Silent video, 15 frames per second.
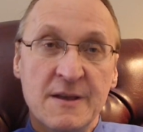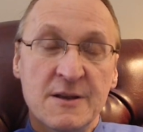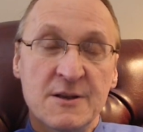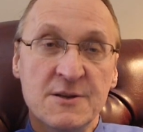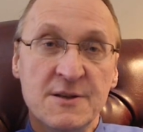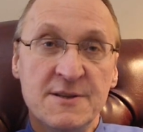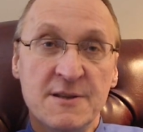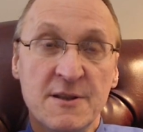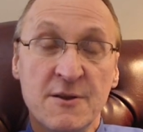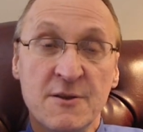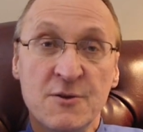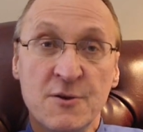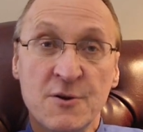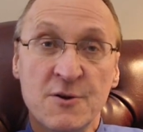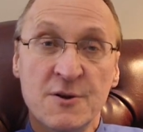жителей
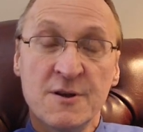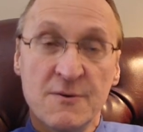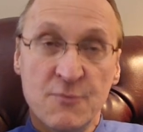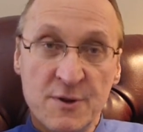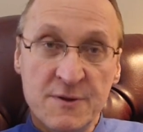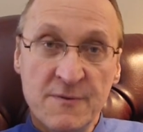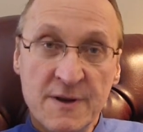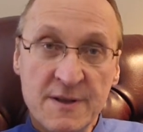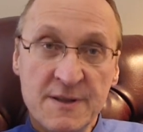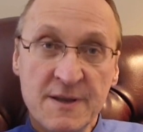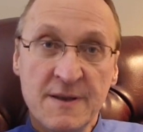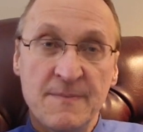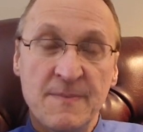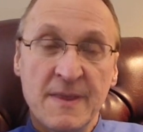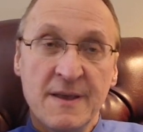Нью-Йорка вот в
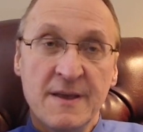этой